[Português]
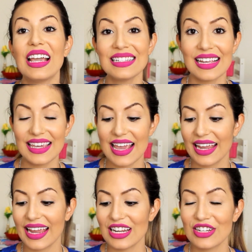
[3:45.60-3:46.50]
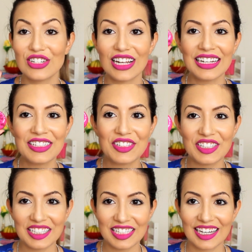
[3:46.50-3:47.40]
Esse aqui é aquele de
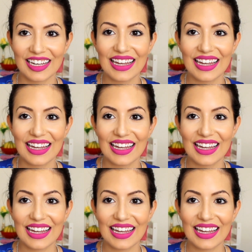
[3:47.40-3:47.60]
latinha